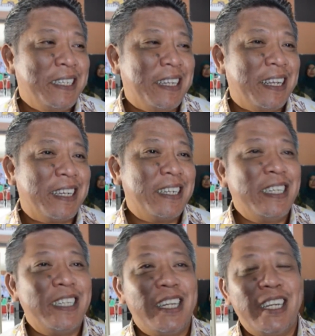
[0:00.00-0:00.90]
Nah, karena
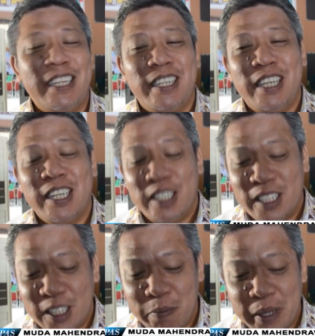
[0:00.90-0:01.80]
kita yang
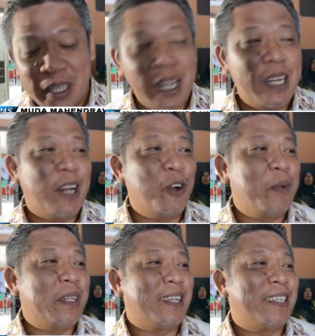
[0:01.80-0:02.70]
kita sampaikan ada
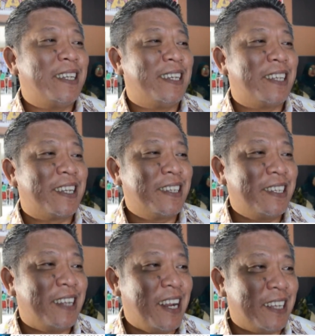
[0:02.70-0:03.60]
argumentasi
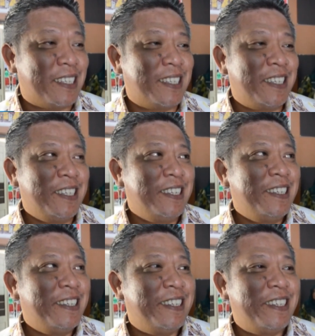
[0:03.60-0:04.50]
dasarnya jelas,
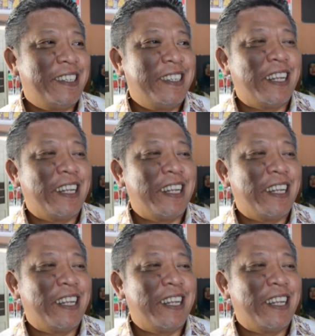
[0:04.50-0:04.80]
ya.